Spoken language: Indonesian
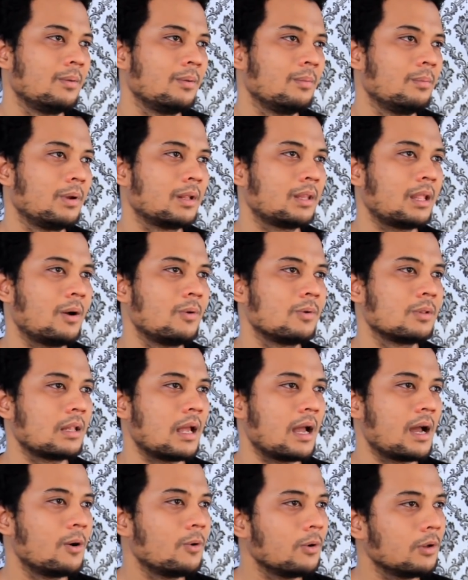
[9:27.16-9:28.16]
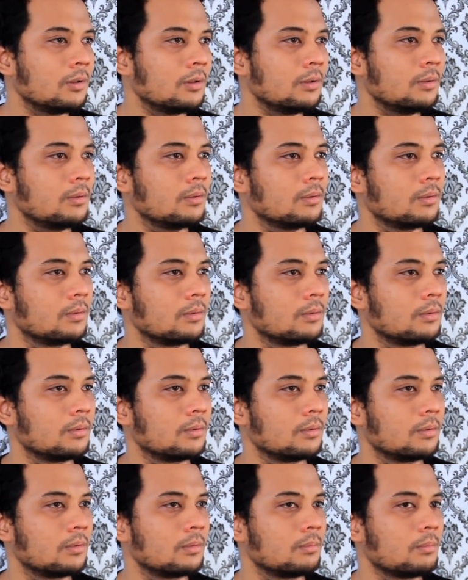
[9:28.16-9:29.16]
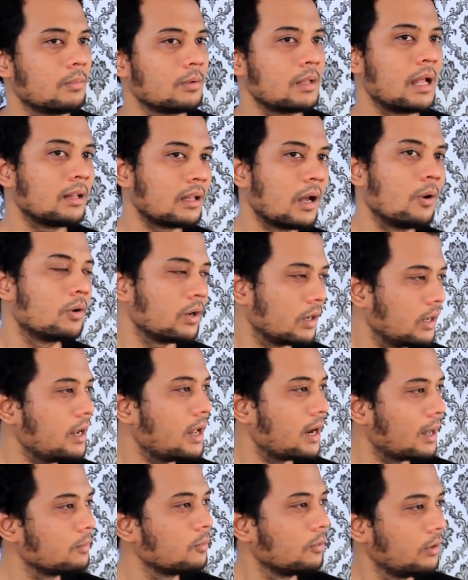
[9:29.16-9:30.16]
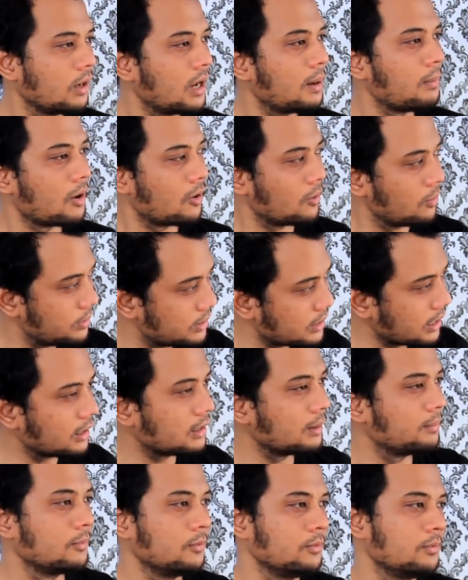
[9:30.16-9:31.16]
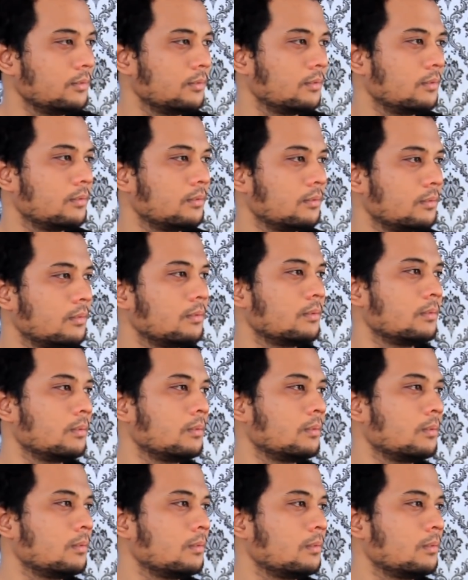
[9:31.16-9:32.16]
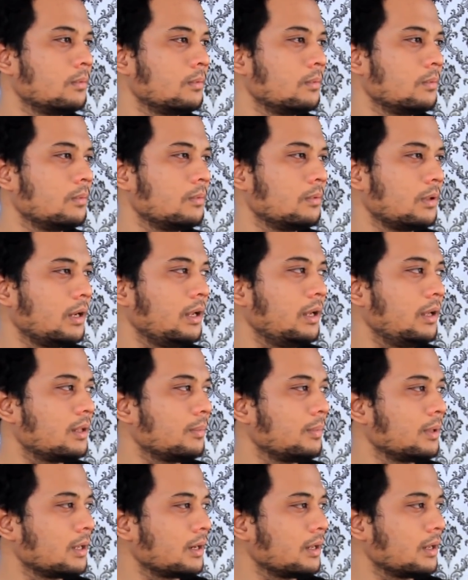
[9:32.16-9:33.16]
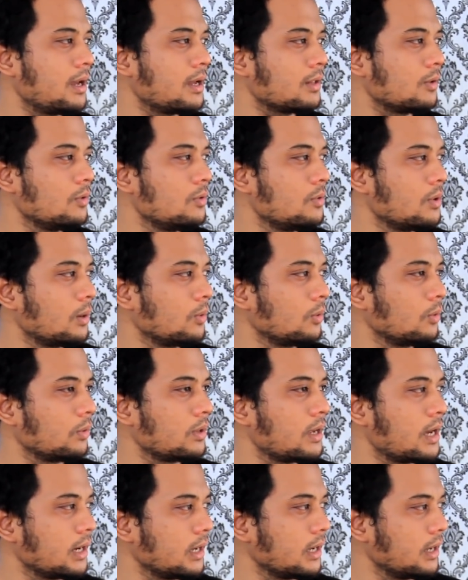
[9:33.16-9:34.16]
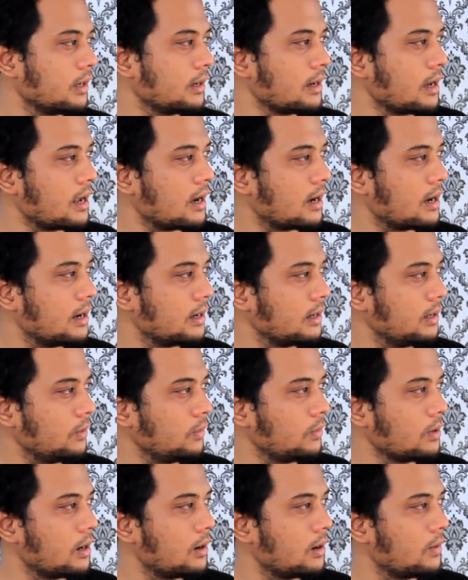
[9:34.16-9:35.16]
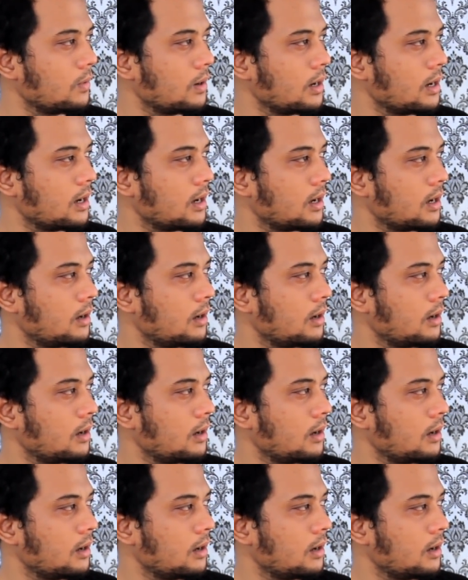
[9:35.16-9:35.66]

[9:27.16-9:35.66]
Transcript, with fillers: bertahun-tahun dan tahun ini alhamdulillah baru bisa ketemu. Jadi sebenarnya tujuan untuk nyari Garaga ini udah udah